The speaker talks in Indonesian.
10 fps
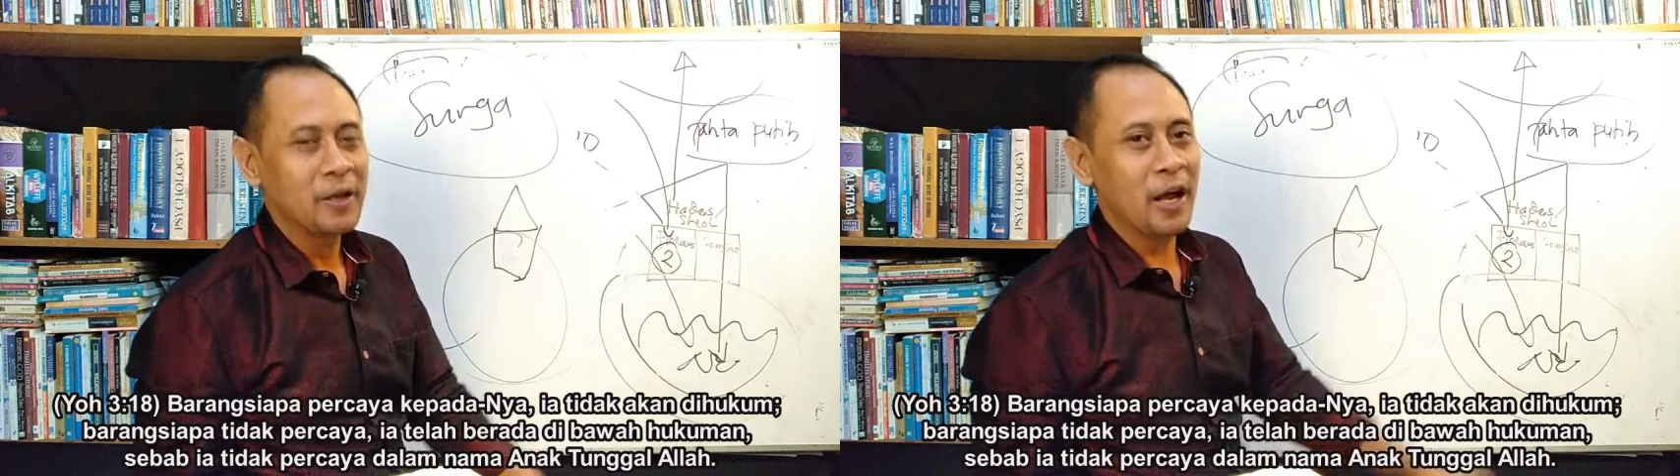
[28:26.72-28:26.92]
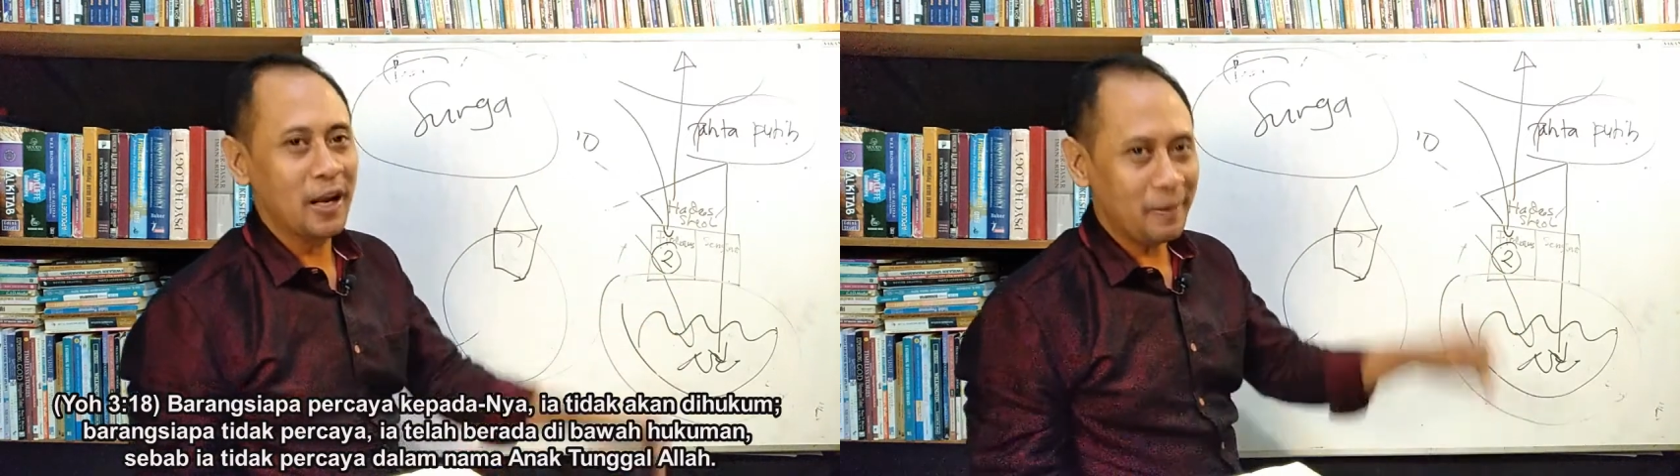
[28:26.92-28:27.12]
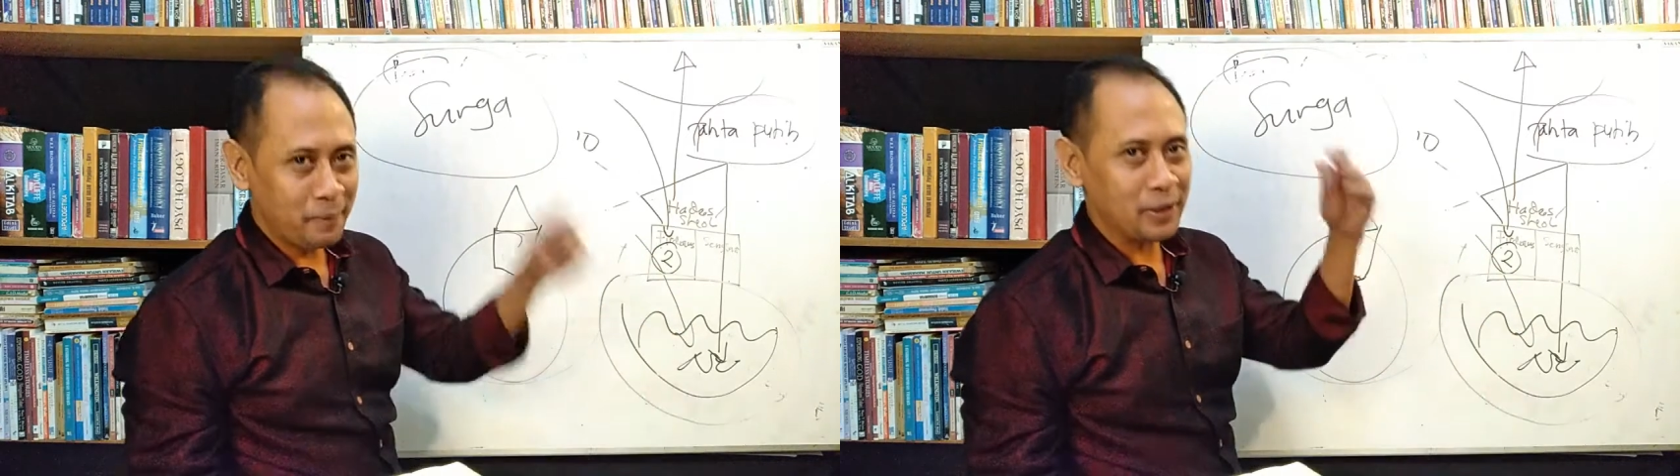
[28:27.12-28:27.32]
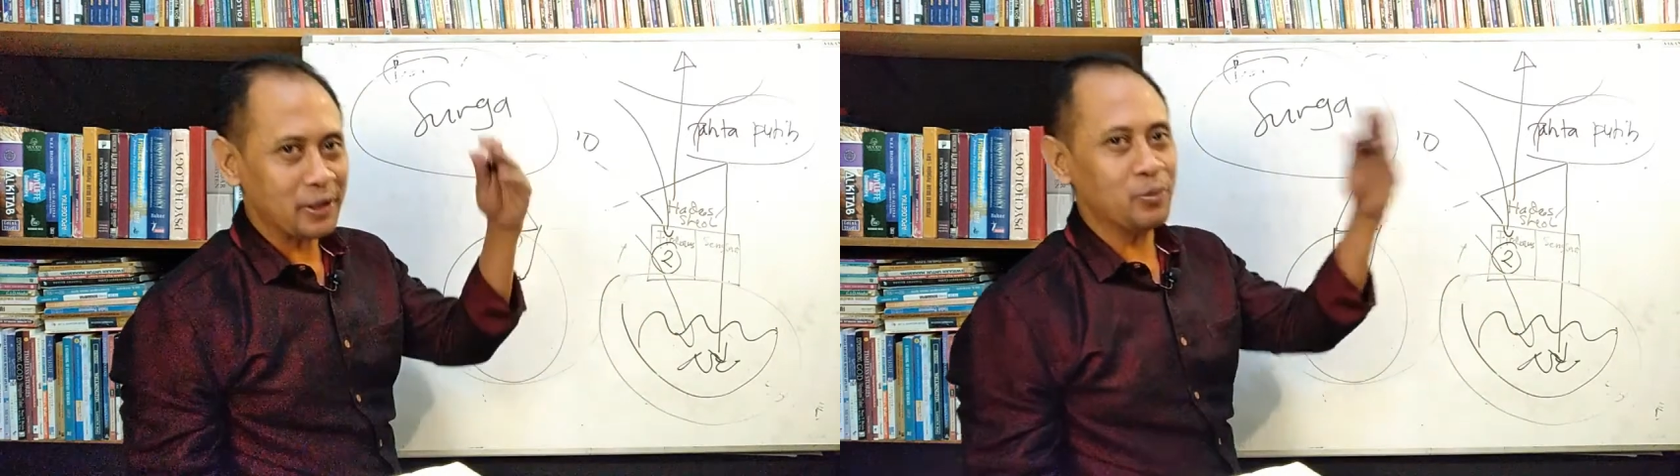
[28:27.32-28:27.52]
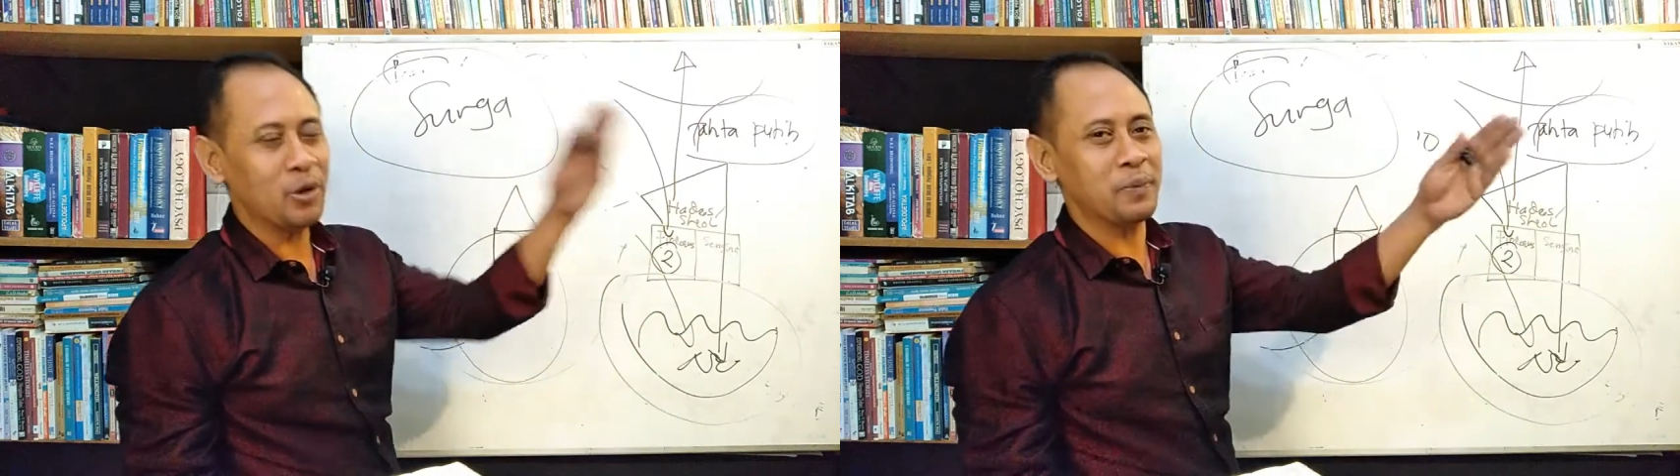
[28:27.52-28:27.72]
Dalam
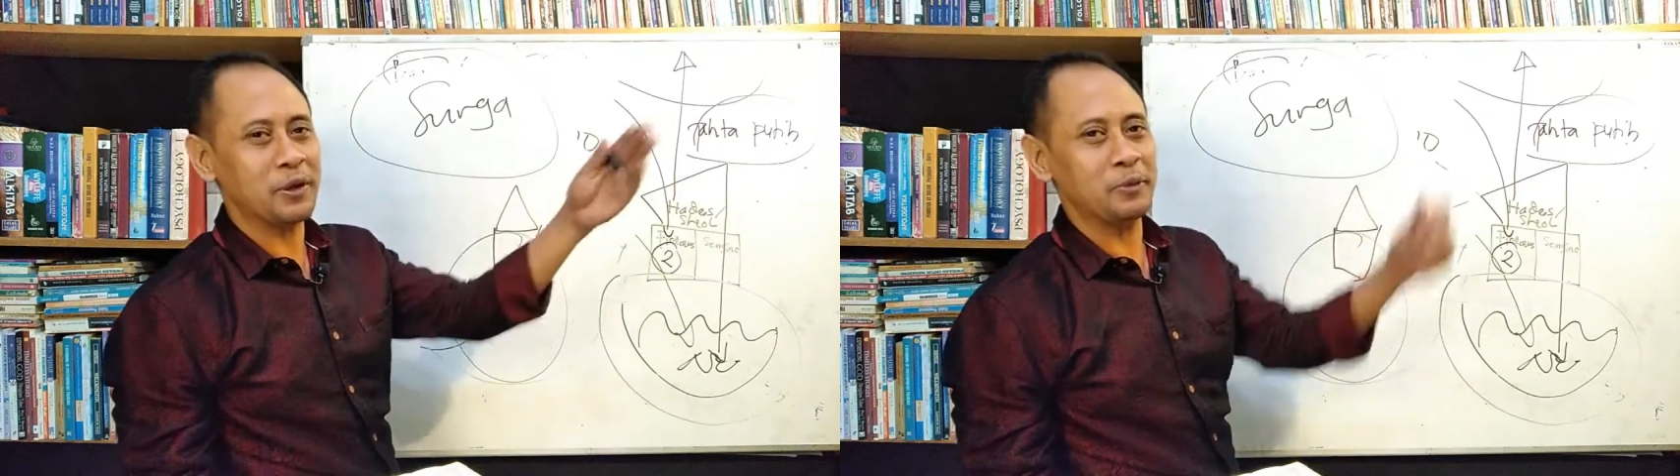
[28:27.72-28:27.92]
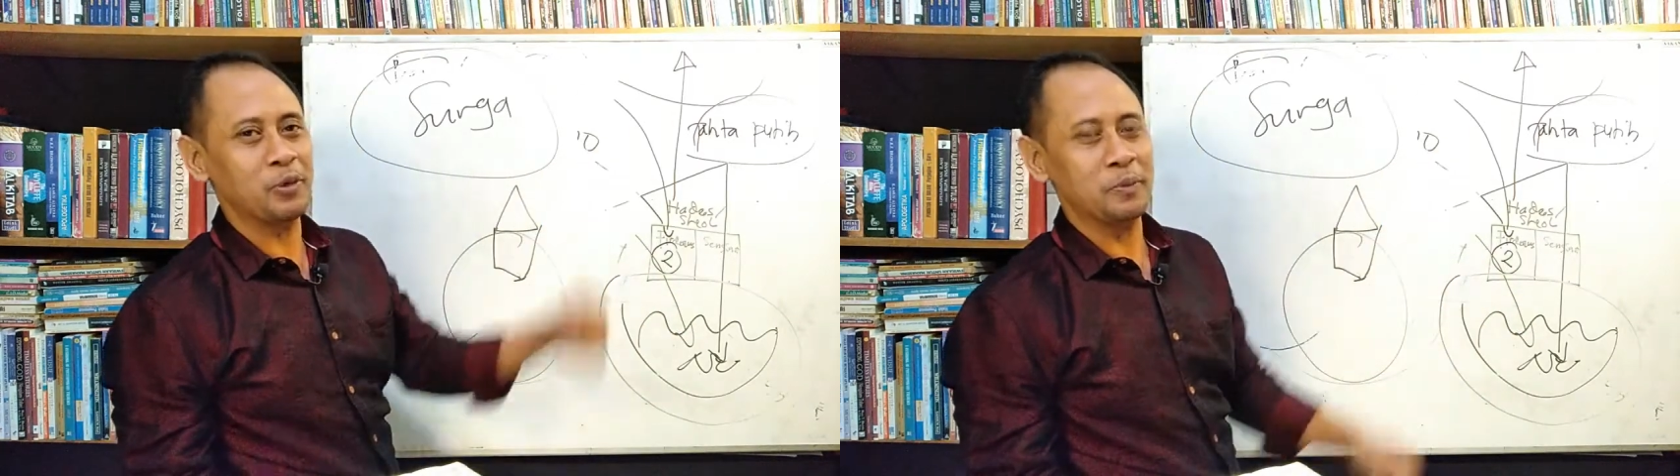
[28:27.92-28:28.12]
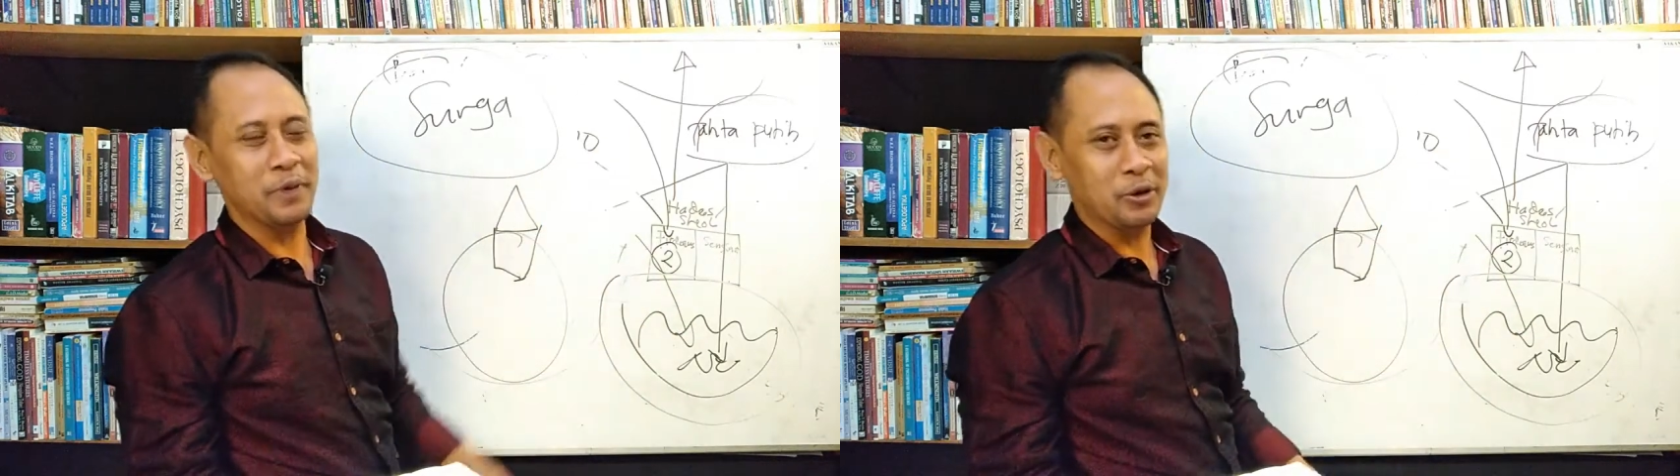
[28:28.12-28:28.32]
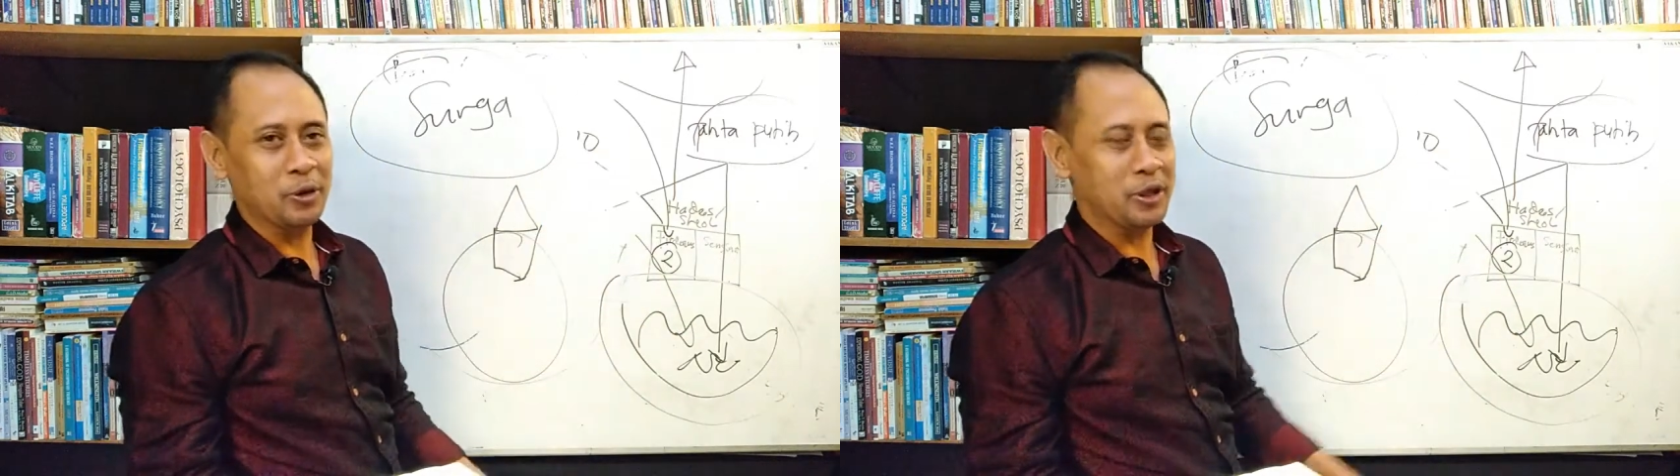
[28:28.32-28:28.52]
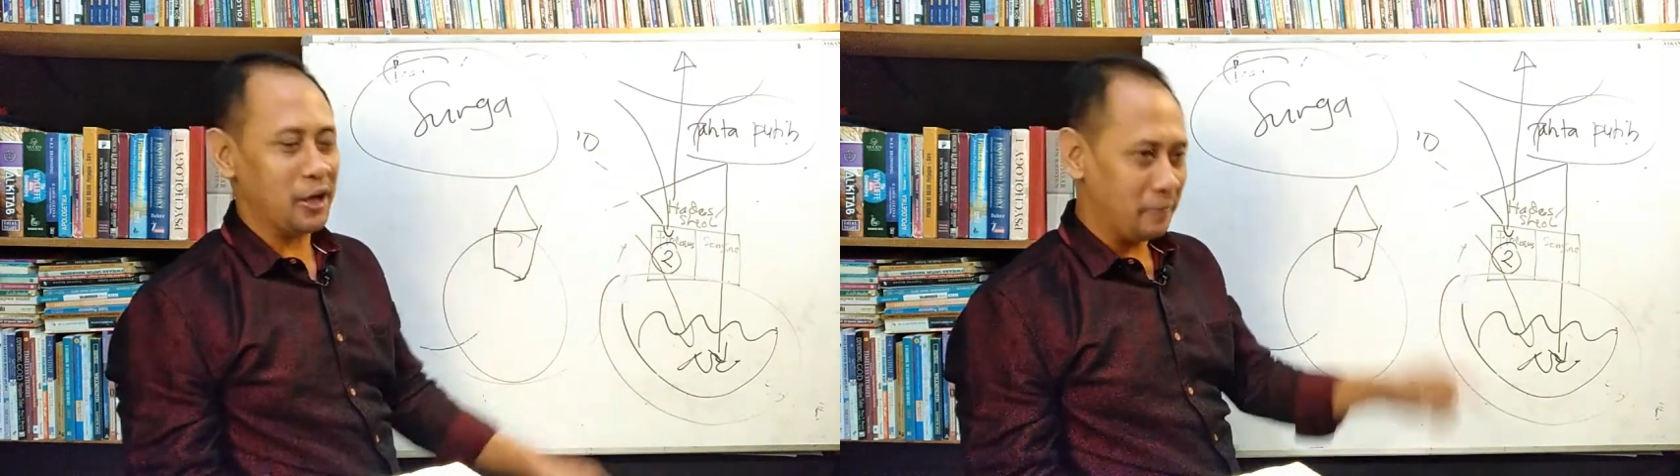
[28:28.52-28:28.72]
pertemuan-pertemuan
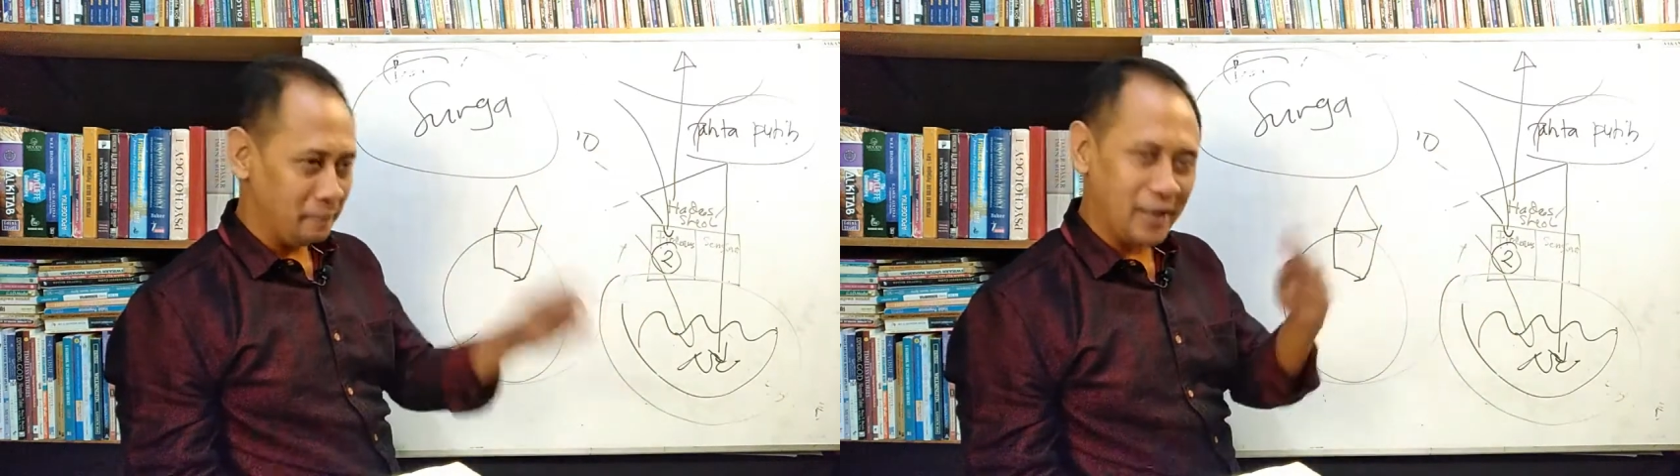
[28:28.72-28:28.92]
berikutnya,